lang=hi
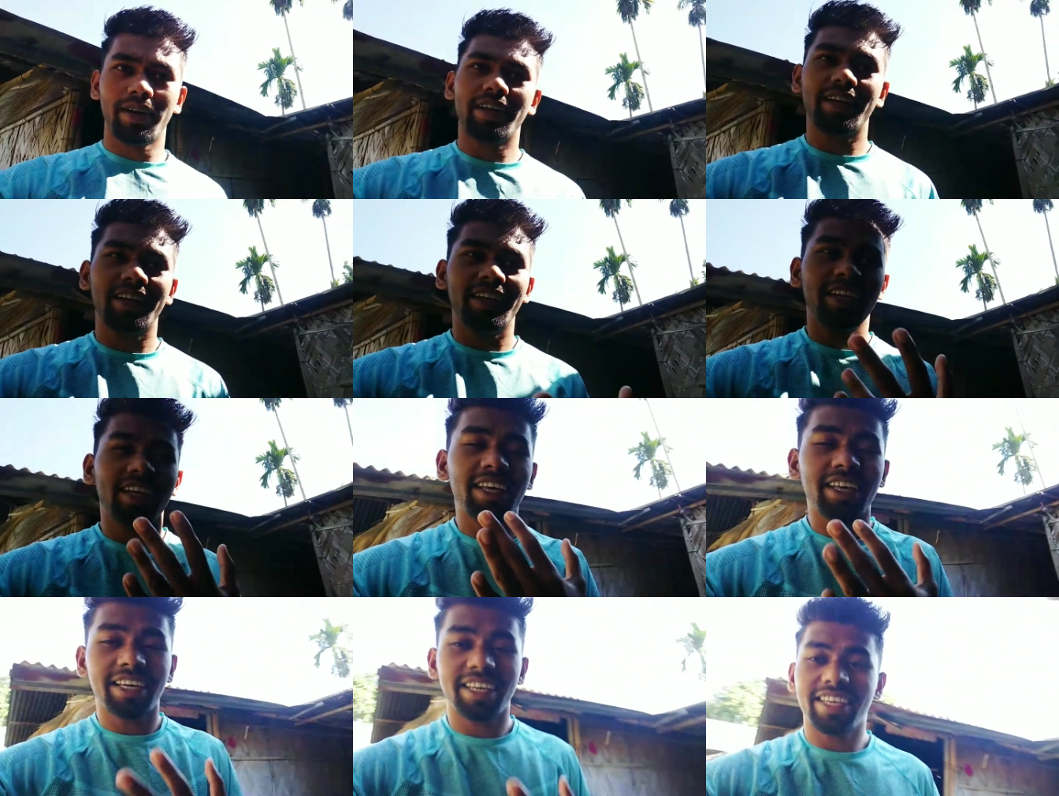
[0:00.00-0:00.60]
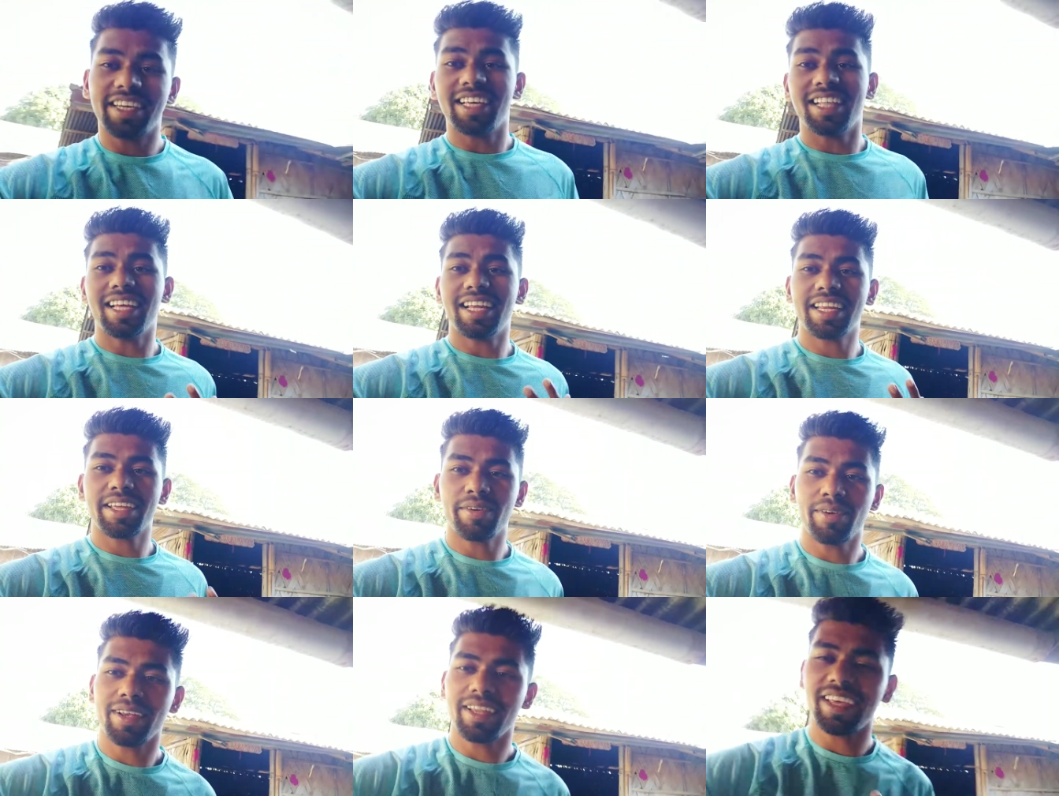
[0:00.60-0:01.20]
बार
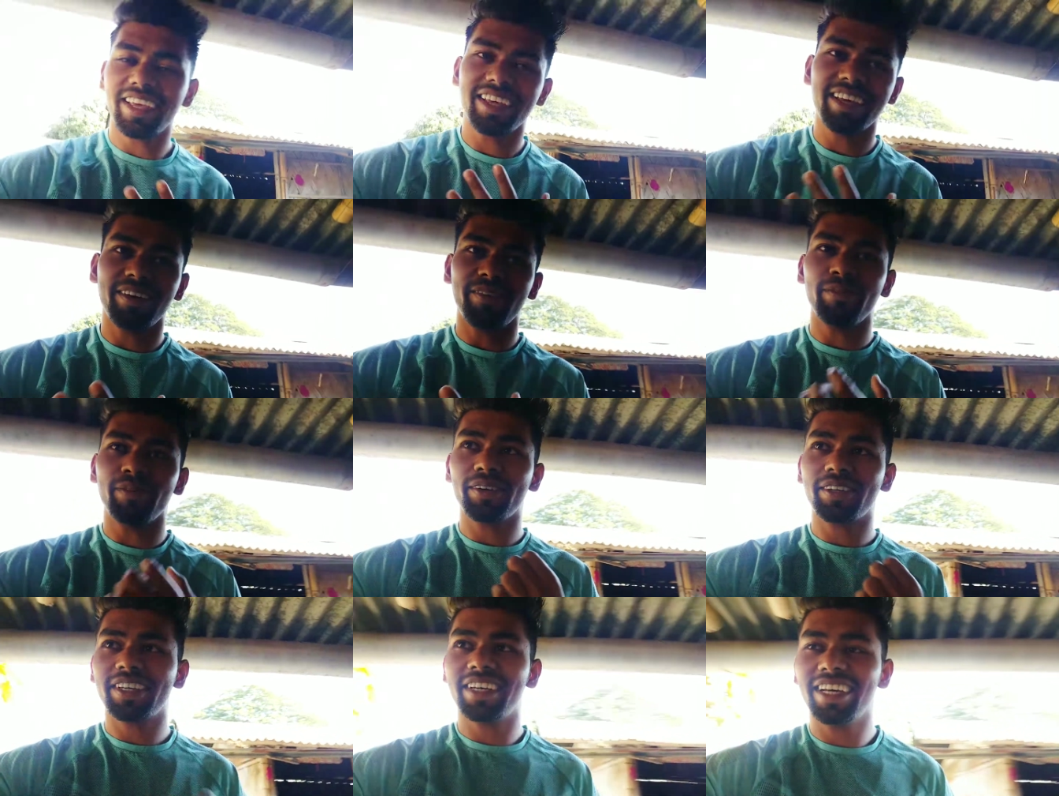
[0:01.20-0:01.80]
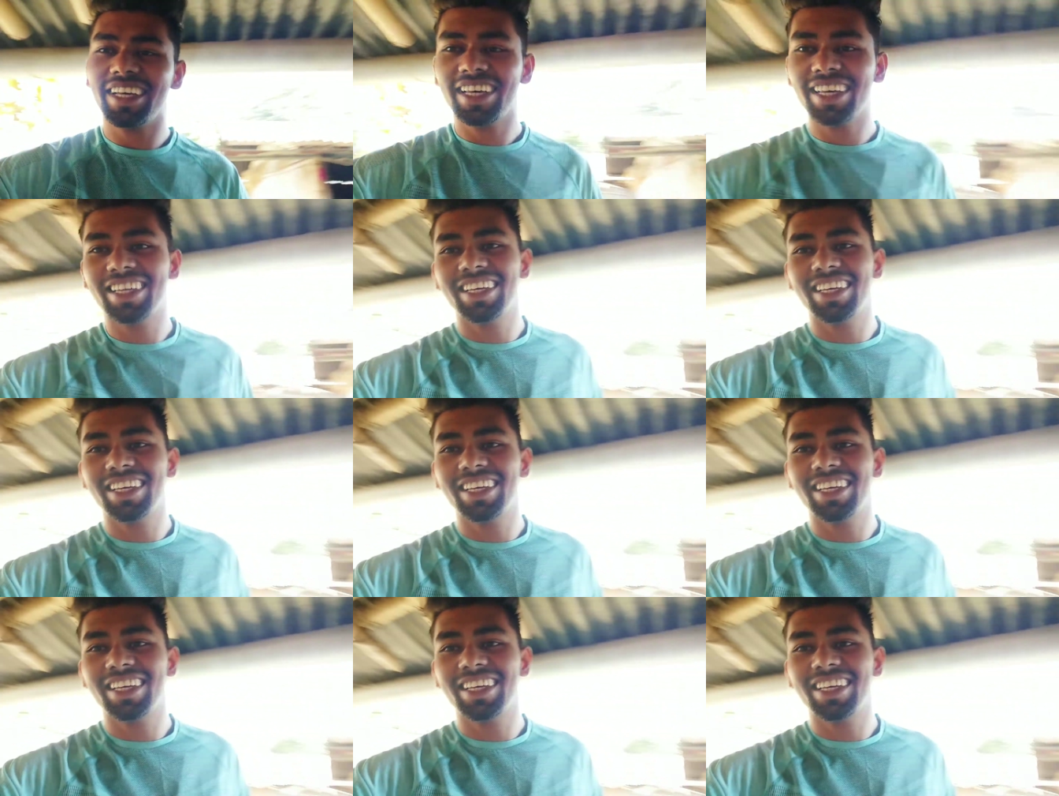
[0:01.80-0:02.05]
खिलाने वाला है हम लोग